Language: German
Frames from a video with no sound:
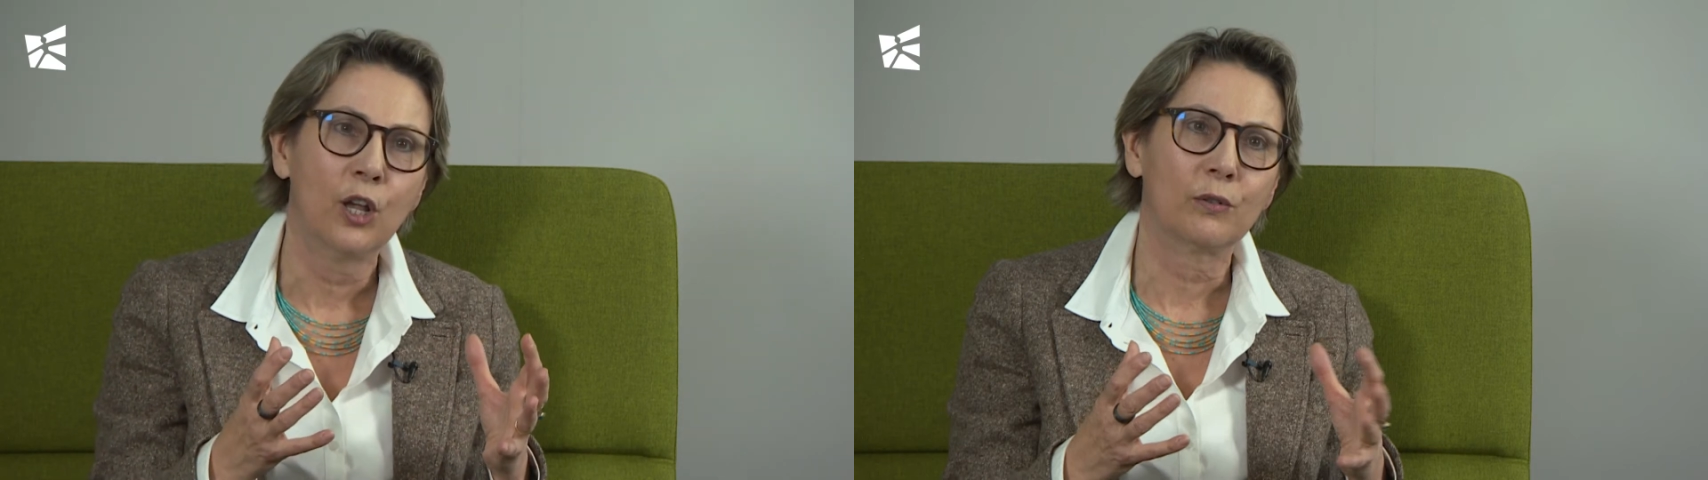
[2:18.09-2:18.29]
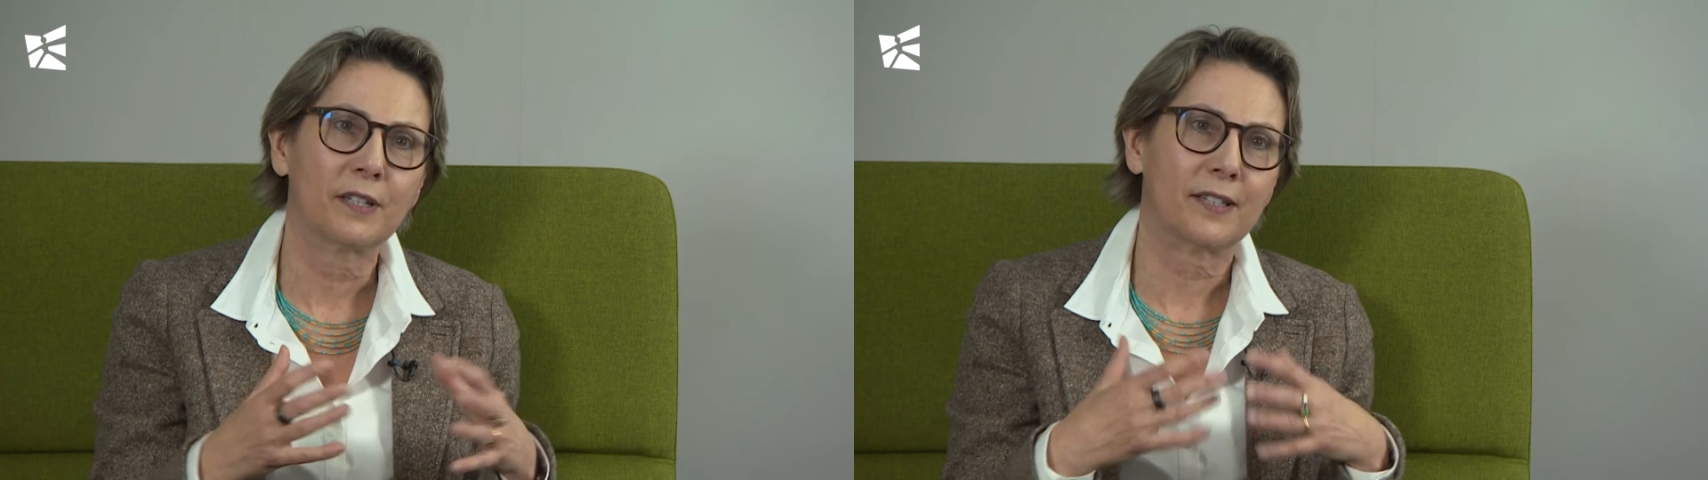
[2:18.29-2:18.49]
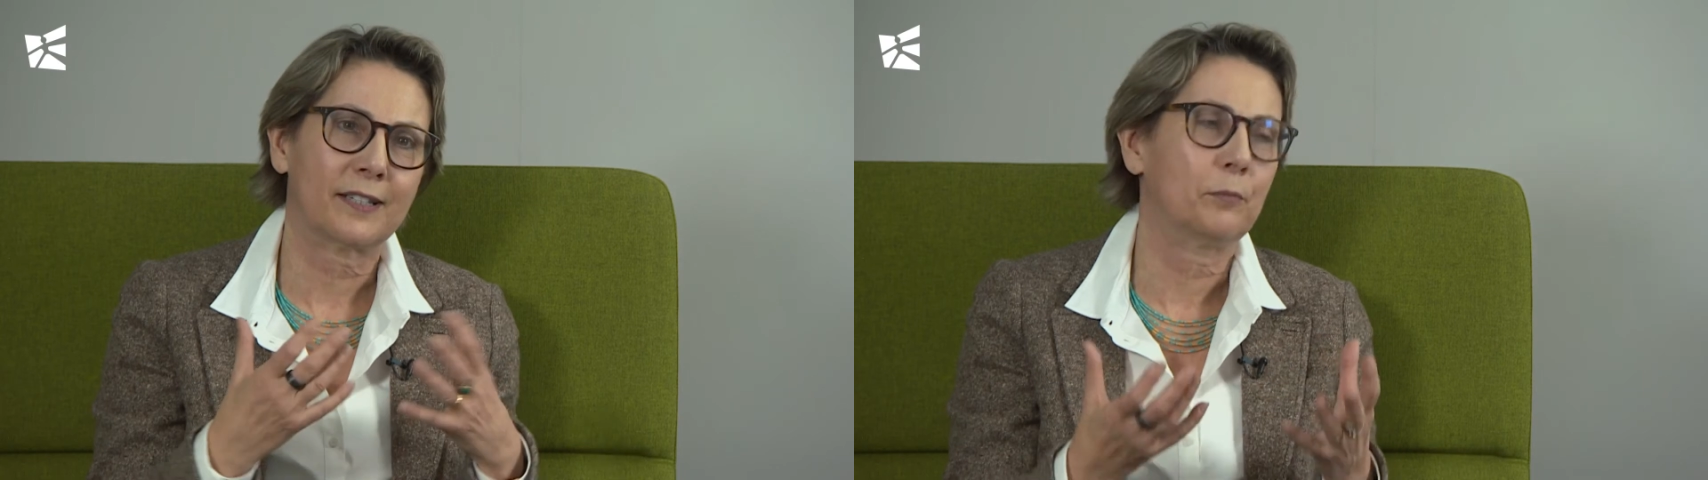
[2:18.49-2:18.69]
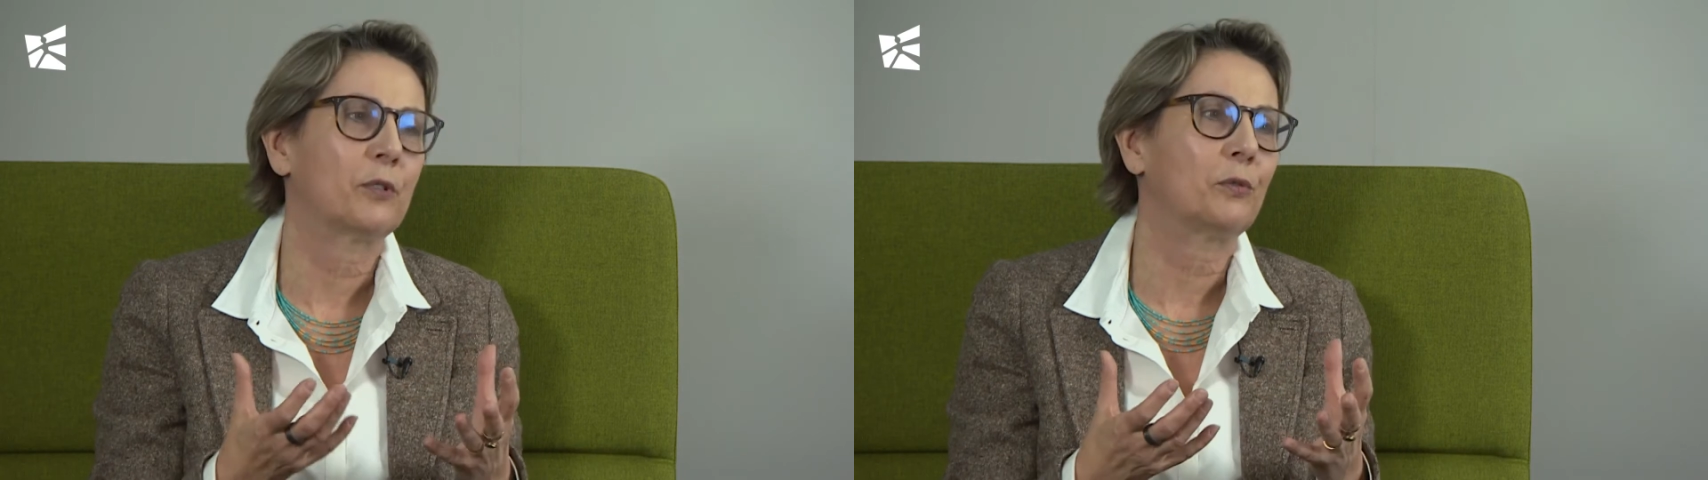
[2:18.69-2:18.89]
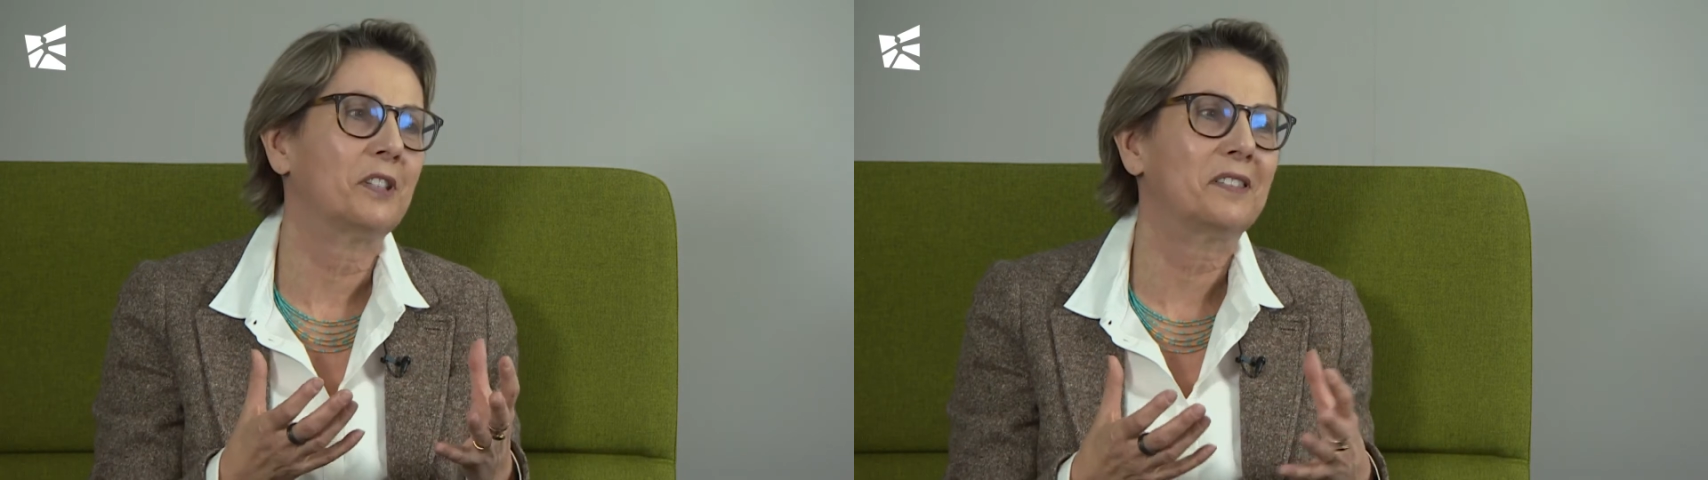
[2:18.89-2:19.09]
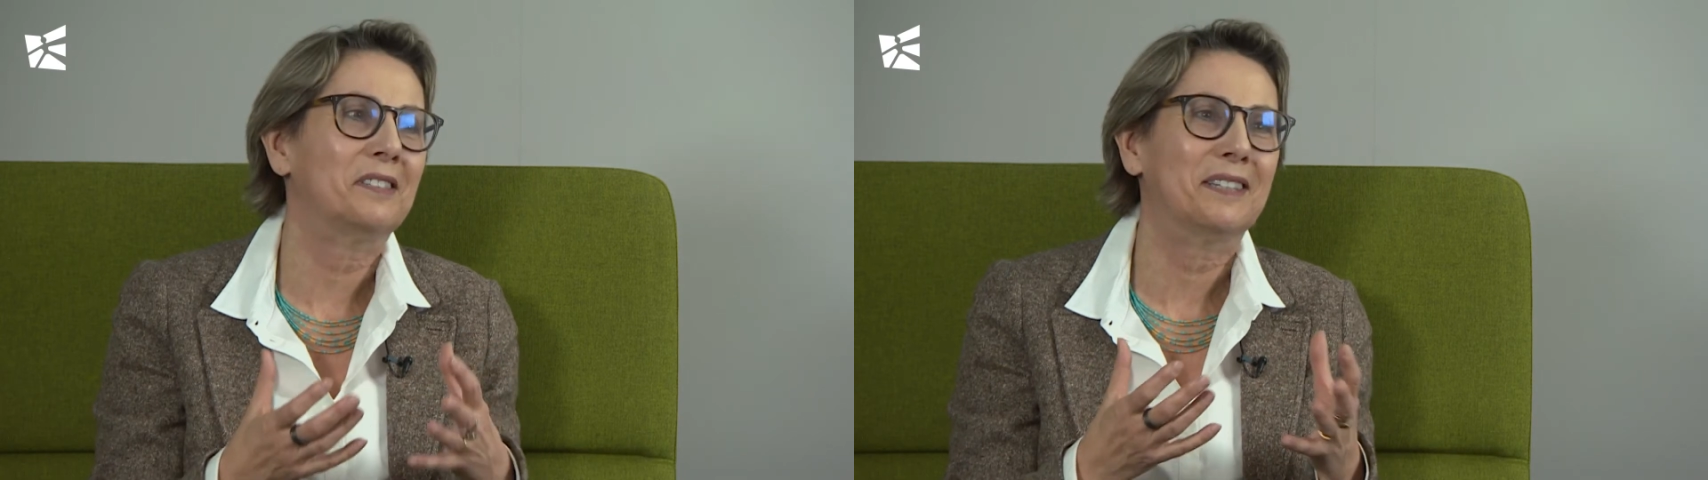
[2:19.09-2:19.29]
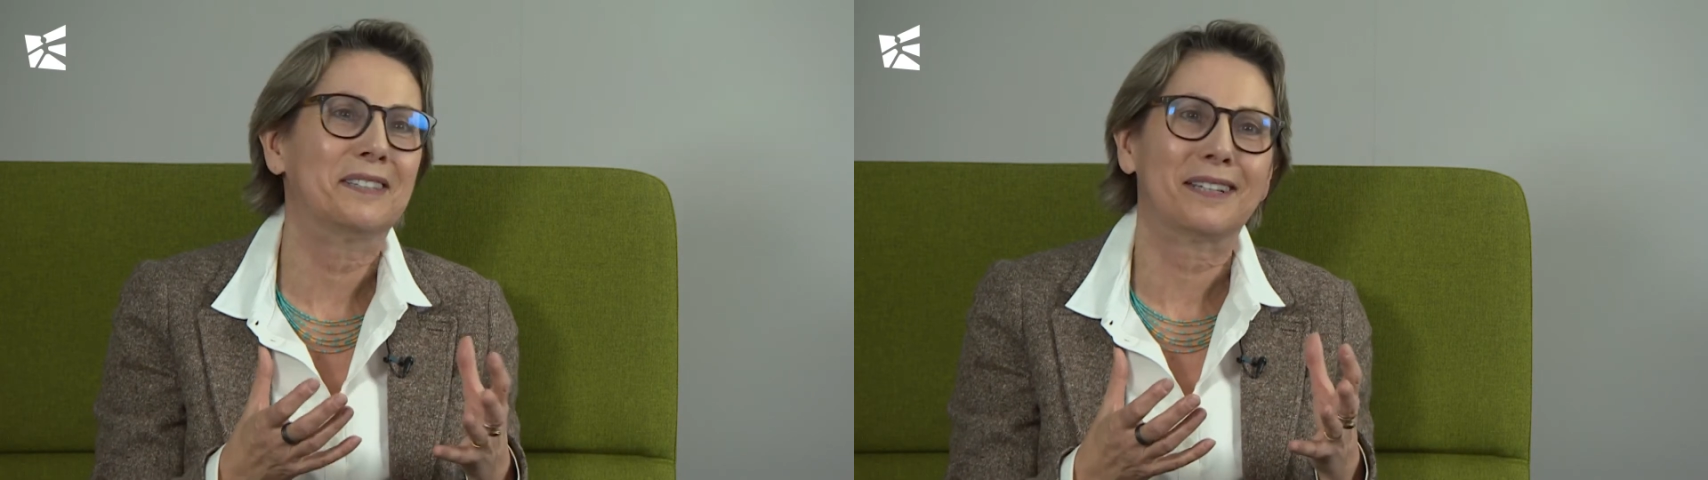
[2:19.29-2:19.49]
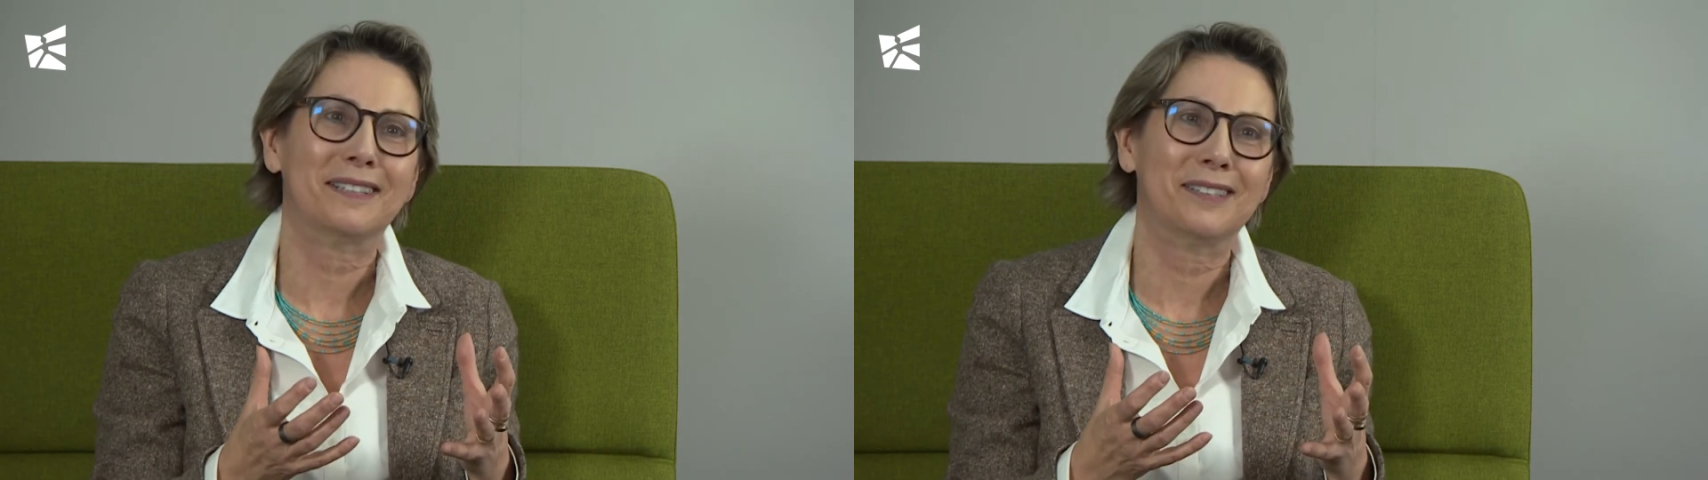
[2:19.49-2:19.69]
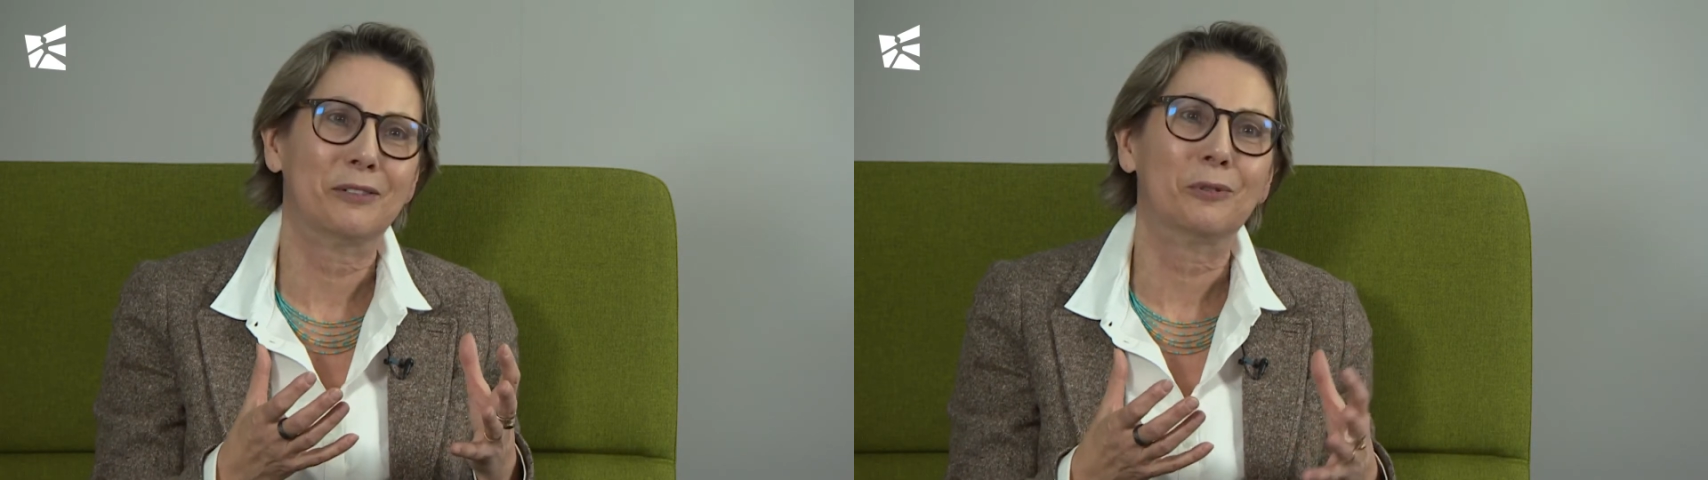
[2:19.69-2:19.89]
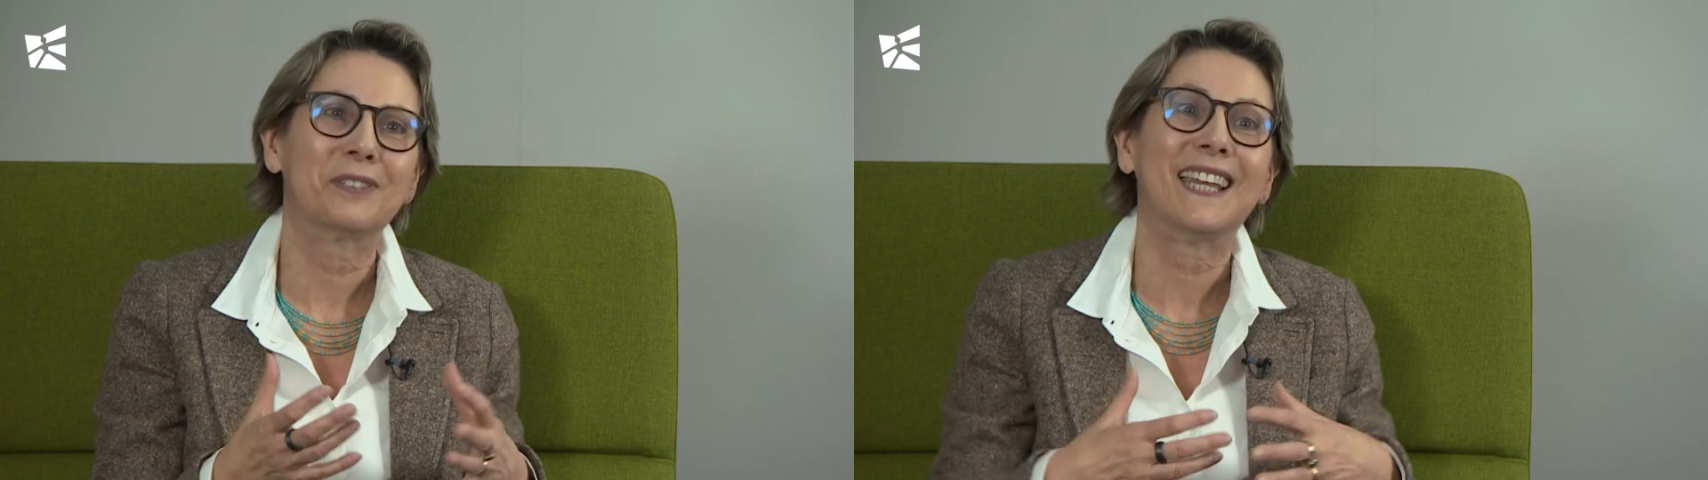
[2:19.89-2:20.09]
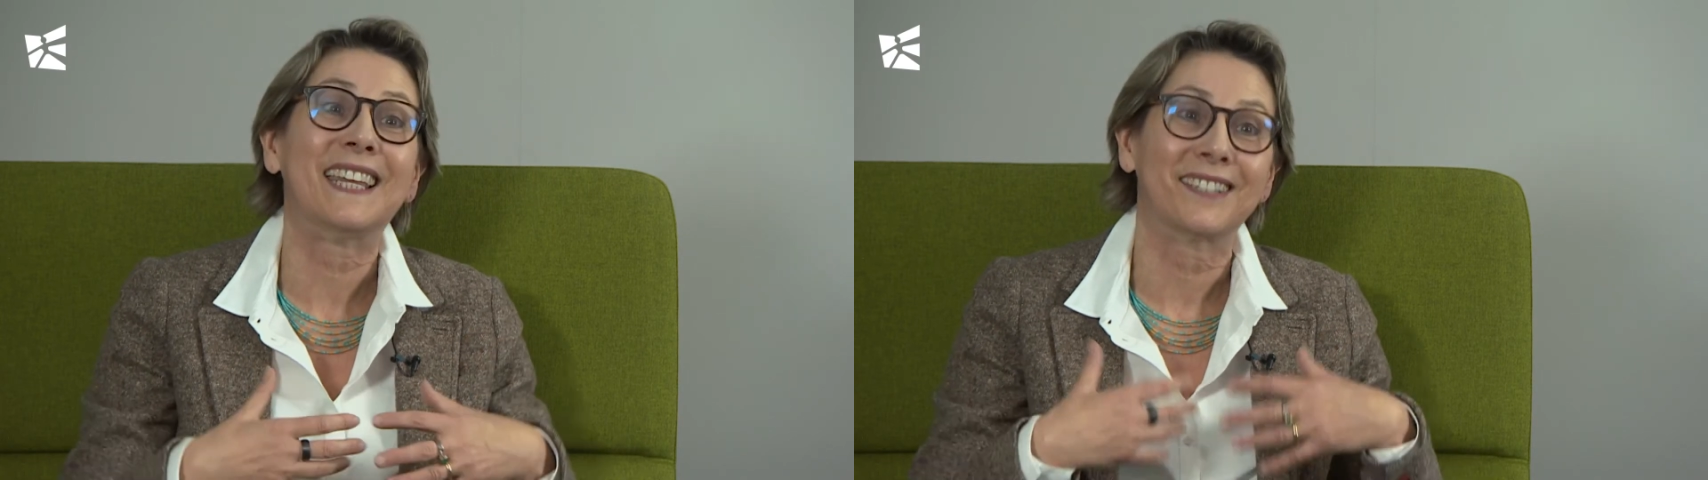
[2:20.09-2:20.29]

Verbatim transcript: und jetzt erstmal so diese Digitalisierung der